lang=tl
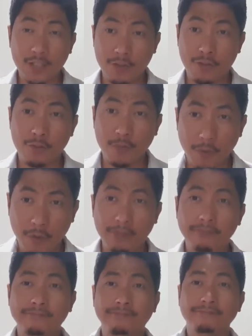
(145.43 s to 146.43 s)
Excuse me po.
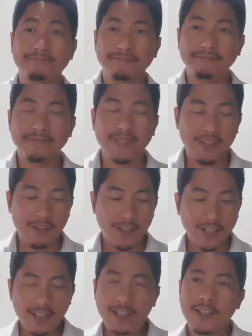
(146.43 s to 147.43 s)

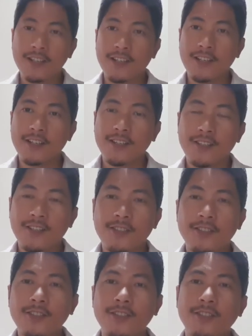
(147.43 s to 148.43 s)
Okay?
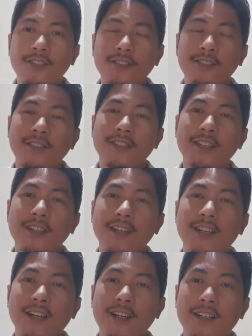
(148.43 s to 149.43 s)
So,
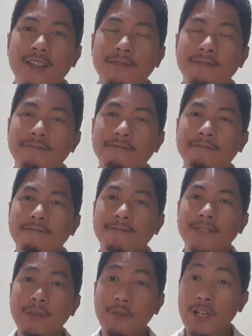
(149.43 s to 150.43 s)
uh,
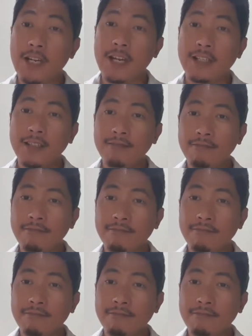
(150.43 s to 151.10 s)
simulan na natin.